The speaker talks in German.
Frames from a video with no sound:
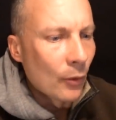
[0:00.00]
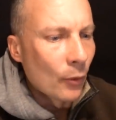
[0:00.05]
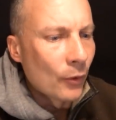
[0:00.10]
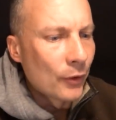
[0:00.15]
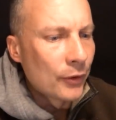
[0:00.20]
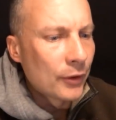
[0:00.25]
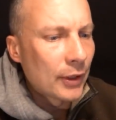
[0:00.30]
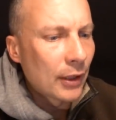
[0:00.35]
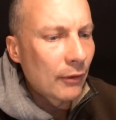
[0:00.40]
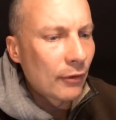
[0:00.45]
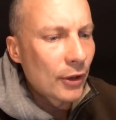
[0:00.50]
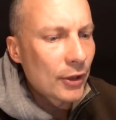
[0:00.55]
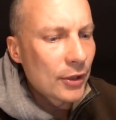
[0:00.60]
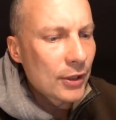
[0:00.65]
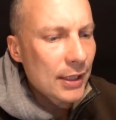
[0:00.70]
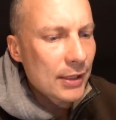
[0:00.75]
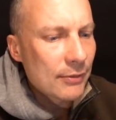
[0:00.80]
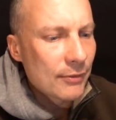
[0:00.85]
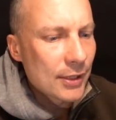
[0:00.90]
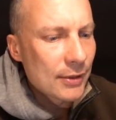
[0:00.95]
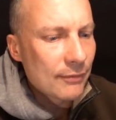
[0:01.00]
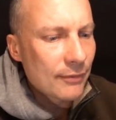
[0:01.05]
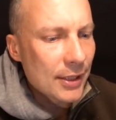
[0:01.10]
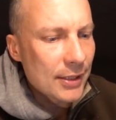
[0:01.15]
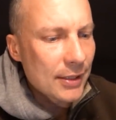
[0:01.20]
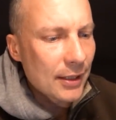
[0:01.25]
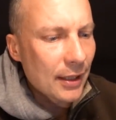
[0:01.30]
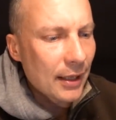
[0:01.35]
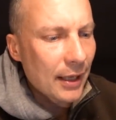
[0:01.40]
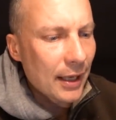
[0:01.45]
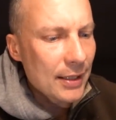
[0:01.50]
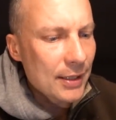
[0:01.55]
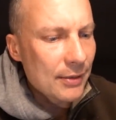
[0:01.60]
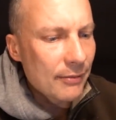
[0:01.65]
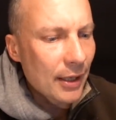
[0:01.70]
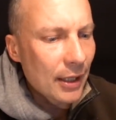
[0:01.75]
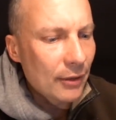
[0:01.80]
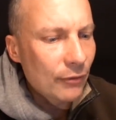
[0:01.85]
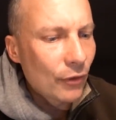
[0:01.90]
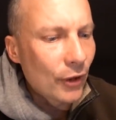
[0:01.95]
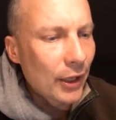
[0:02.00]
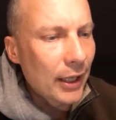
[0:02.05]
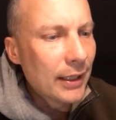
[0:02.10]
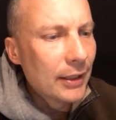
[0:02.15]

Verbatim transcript: Und da wollte ich jetzt wissen, was der Grenzwert für